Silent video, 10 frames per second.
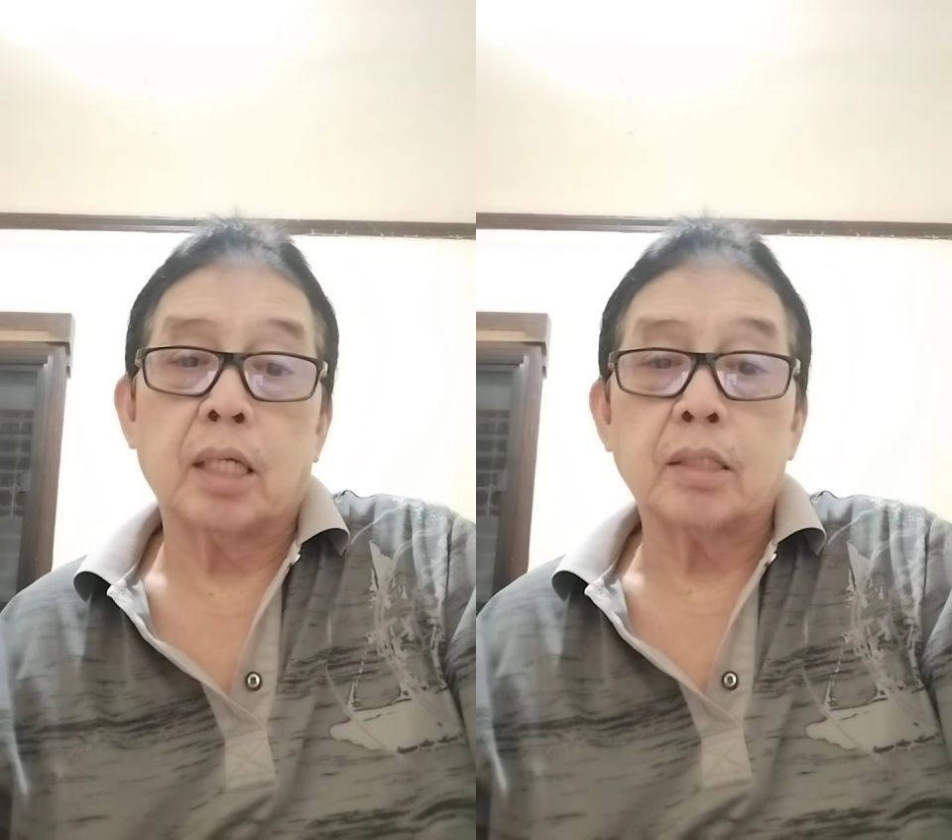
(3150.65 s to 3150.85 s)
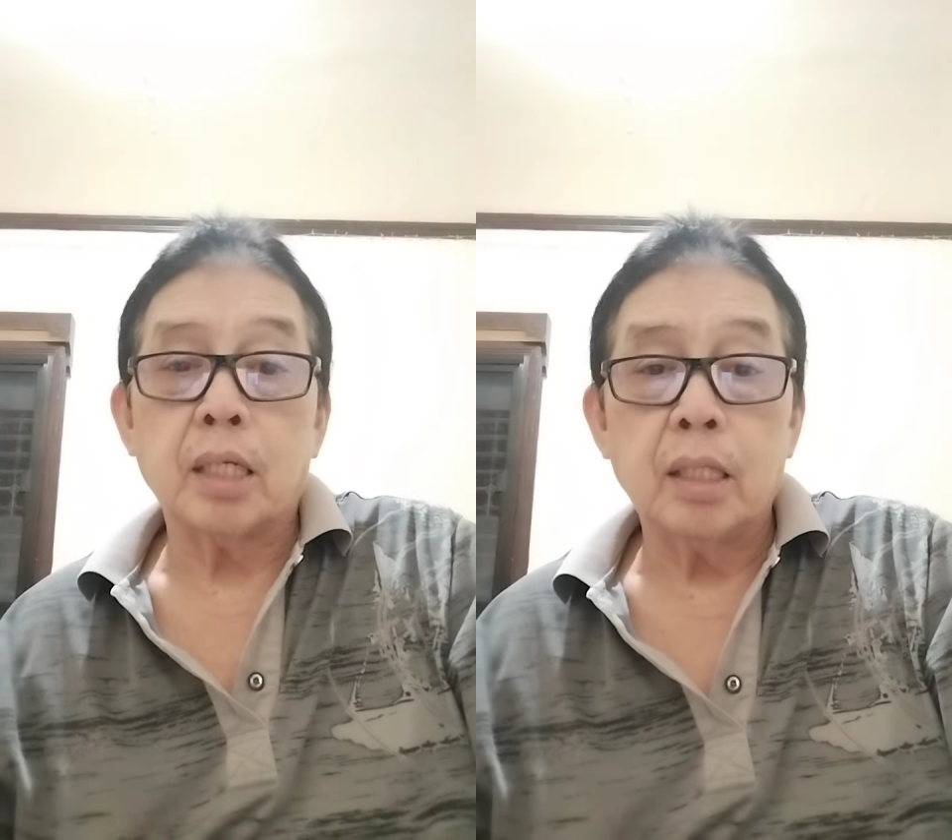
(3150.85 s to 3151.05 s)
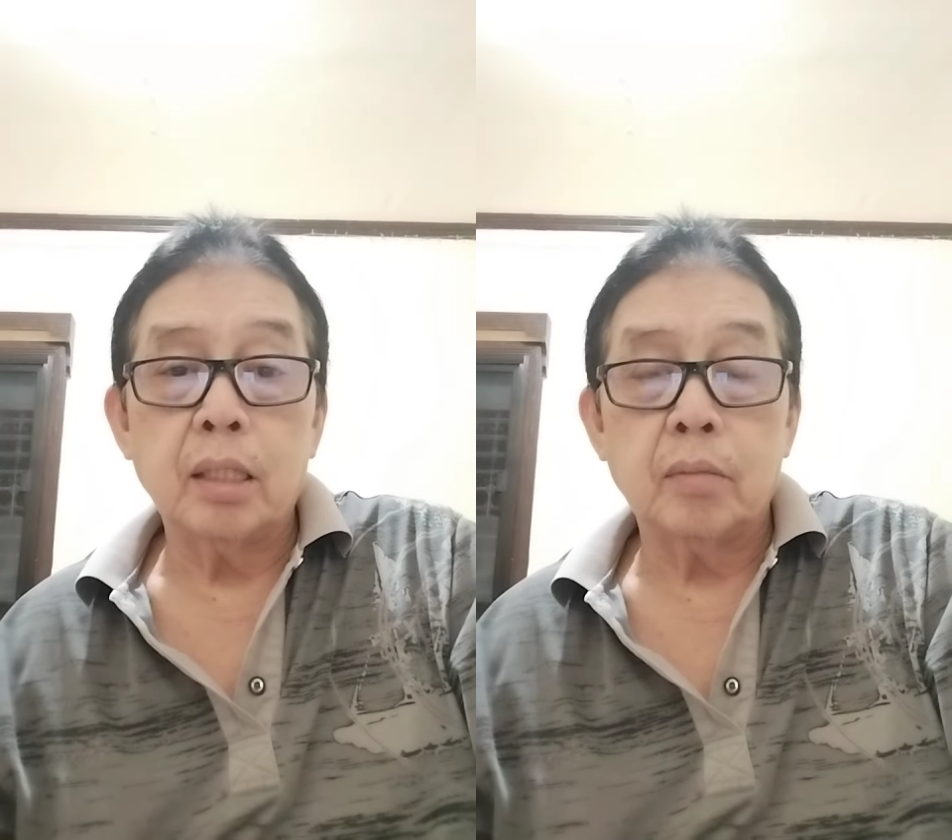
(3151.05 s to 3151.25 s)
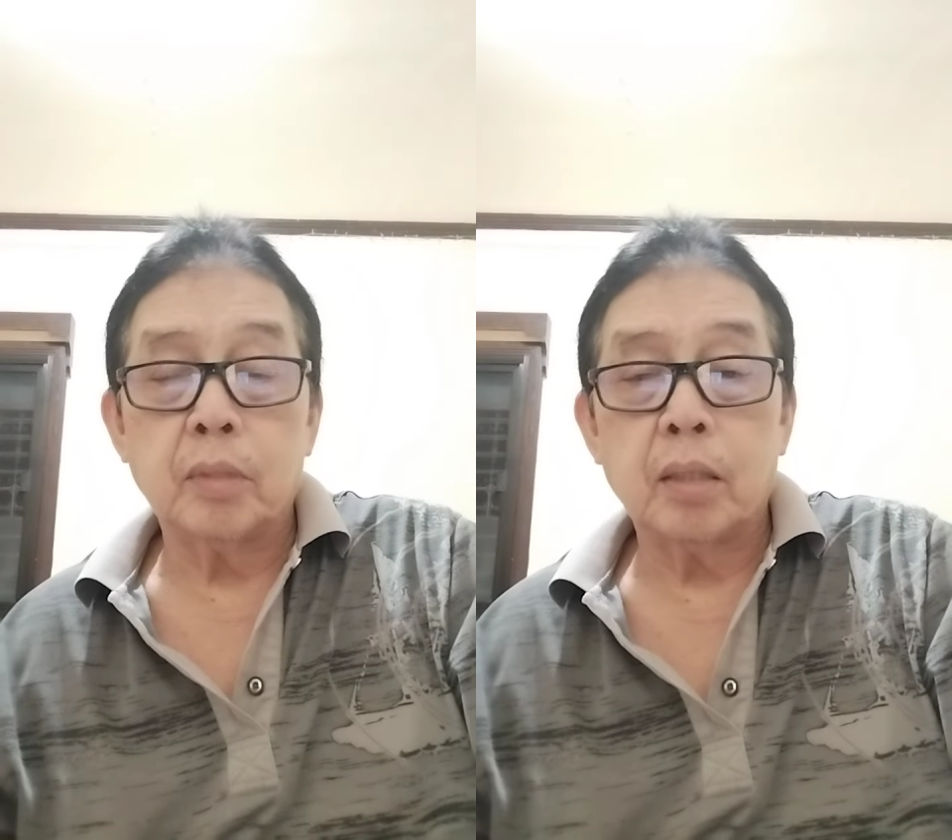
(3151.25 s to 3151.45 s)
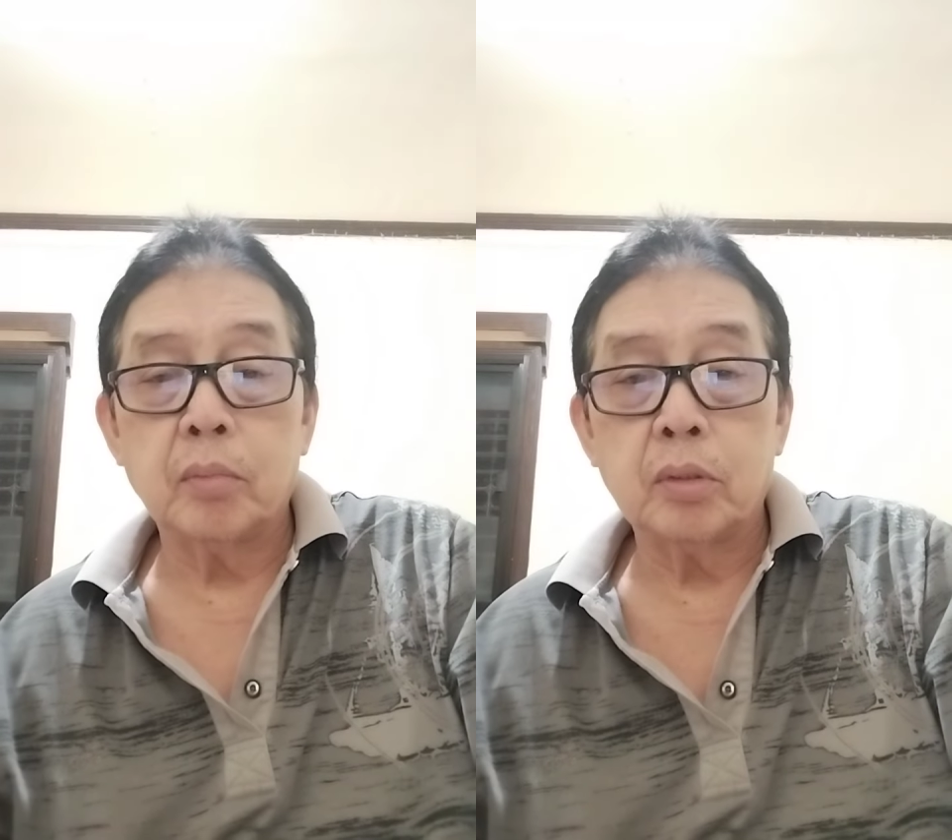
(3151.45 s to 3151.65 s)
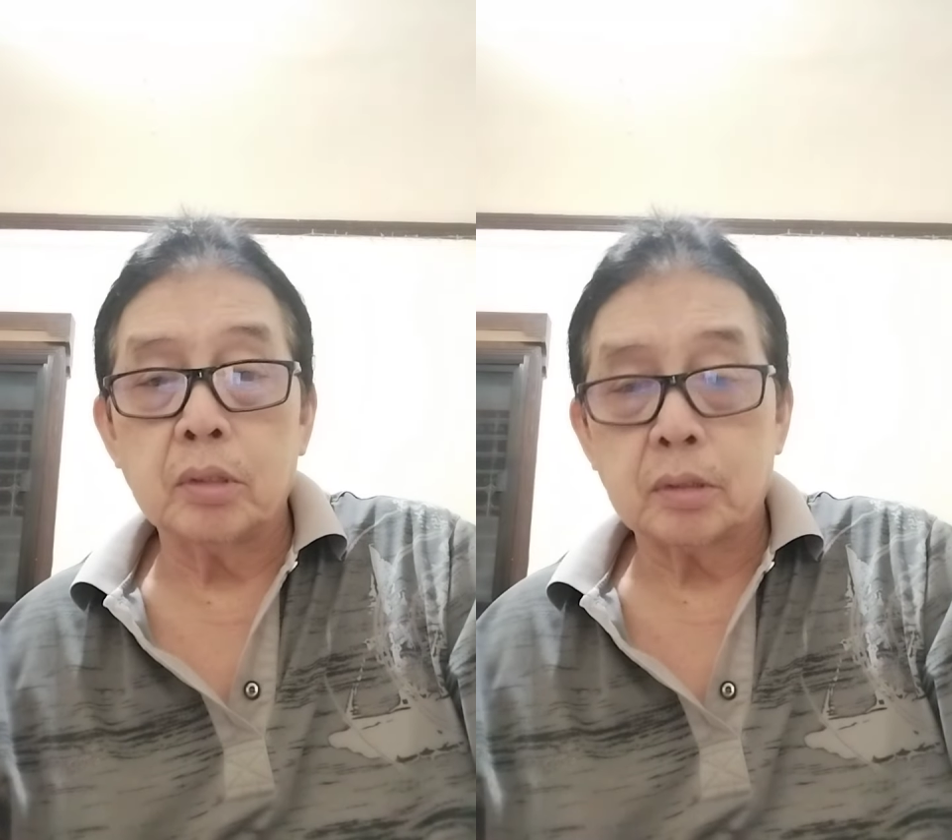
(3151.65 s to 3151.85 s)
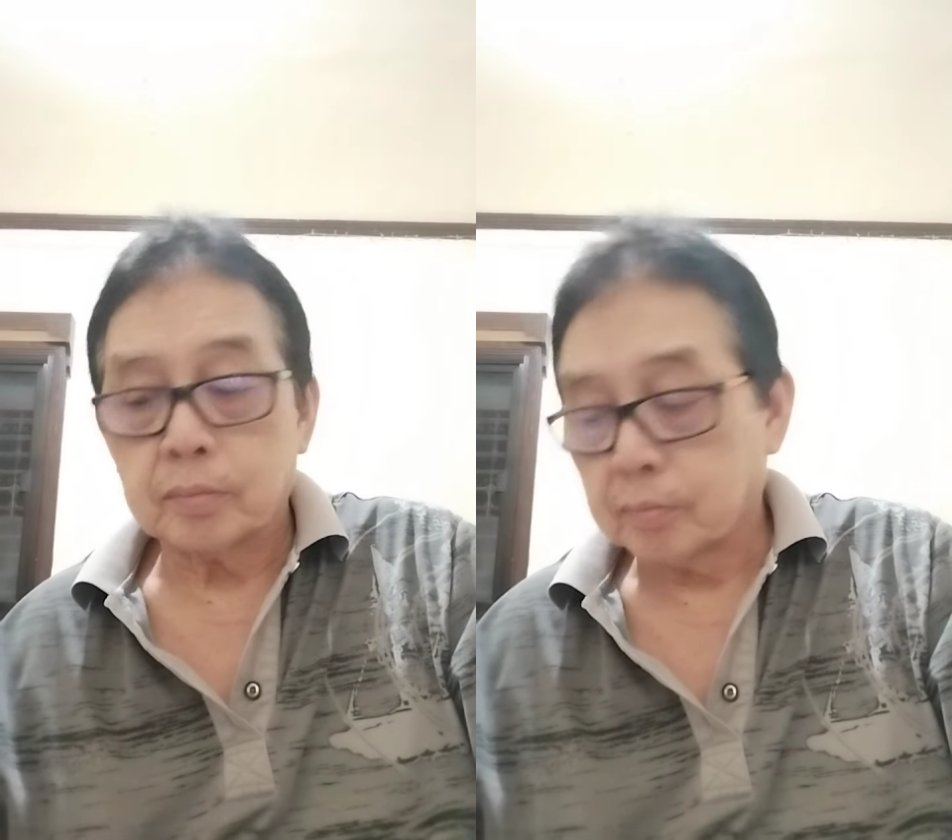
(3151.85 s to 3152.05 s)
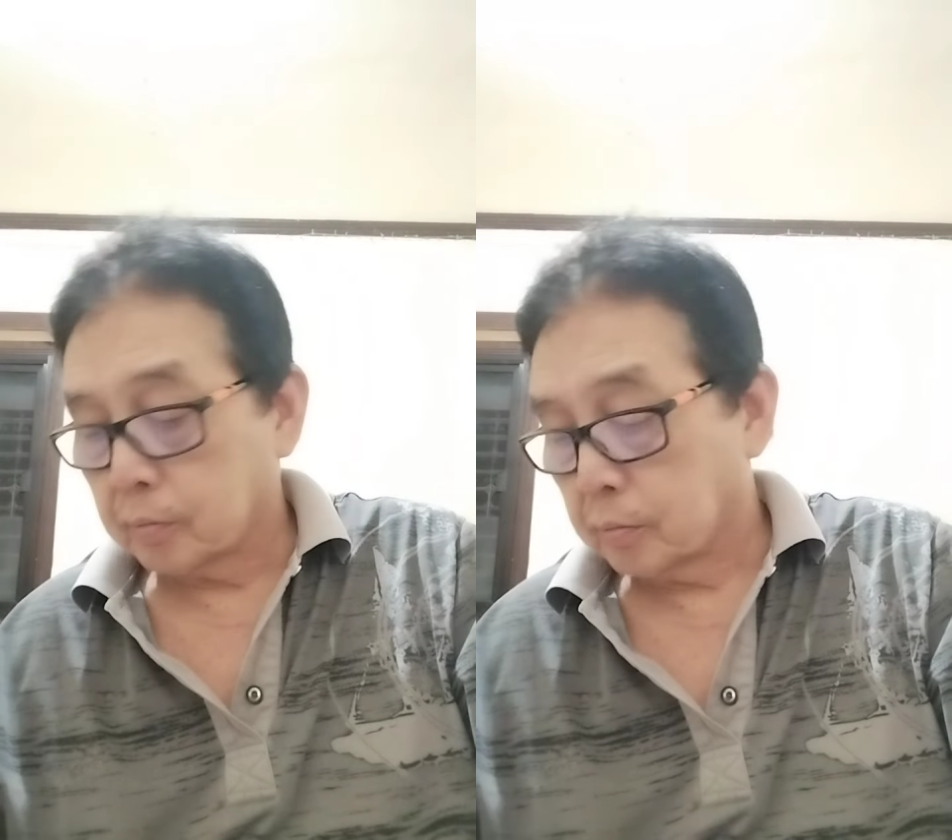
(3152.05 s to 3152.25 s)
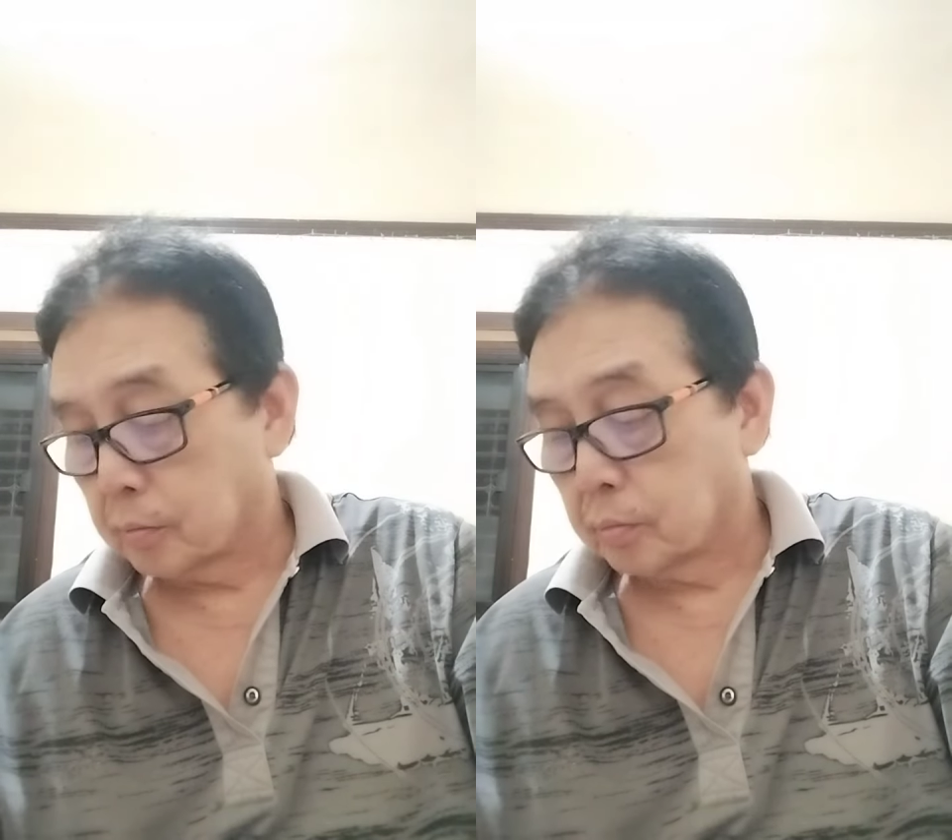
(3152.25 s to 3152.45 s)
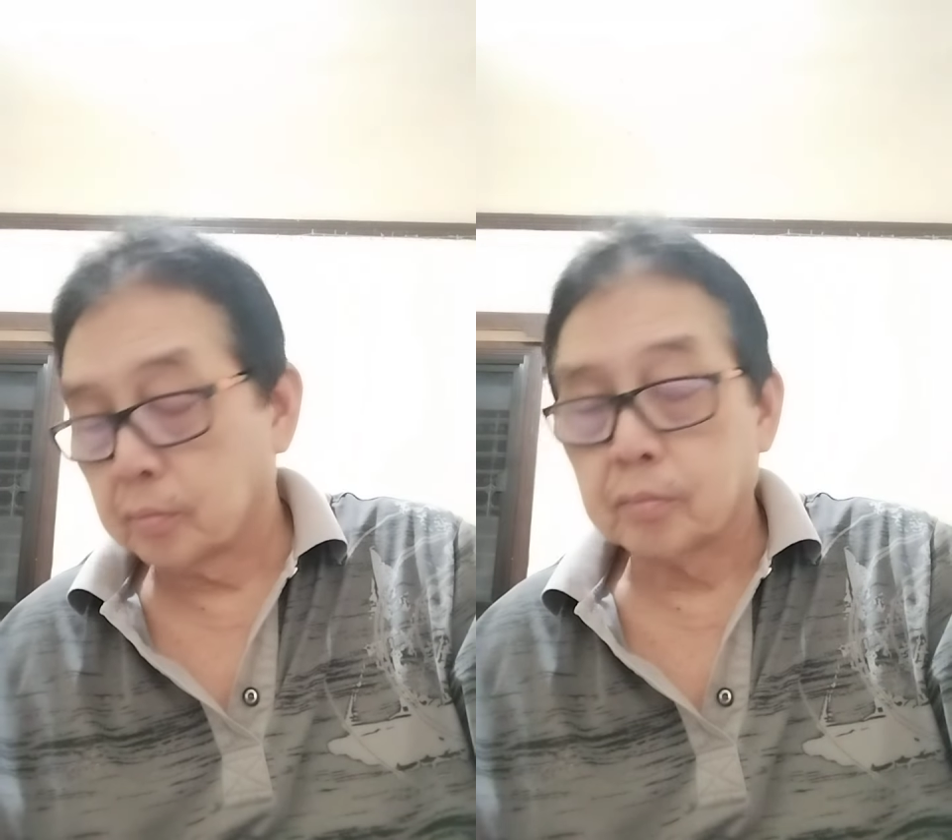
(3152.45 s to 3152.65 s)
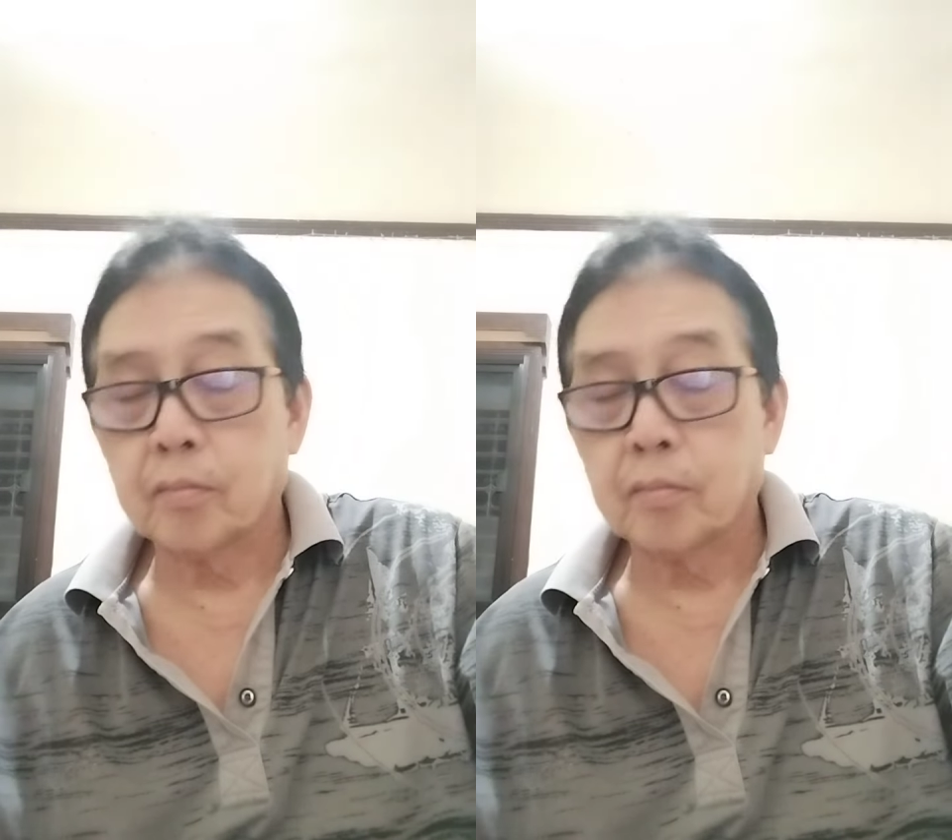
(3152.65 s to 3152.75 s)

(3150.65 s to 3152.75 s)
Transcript: Dasal, mga boss. Hmm.